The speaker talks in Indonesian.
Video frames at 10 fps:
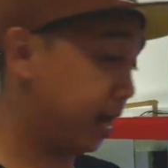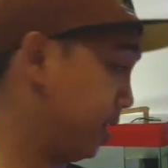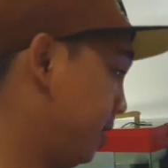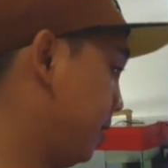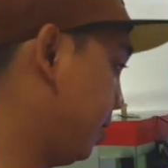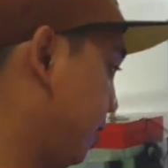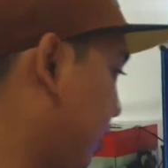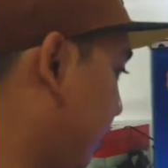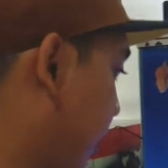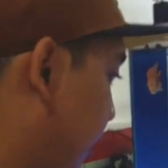ya.
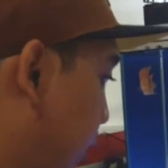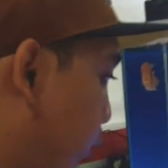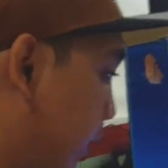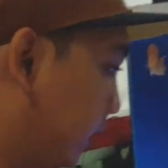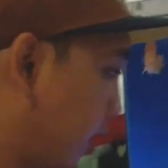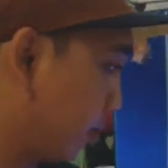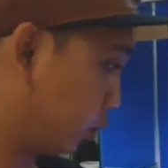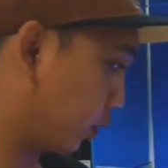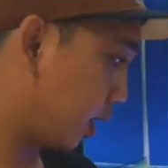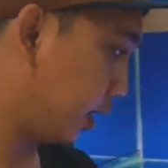Nah ini sudah saya
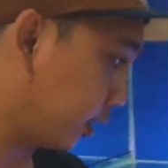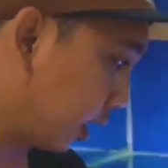masukkan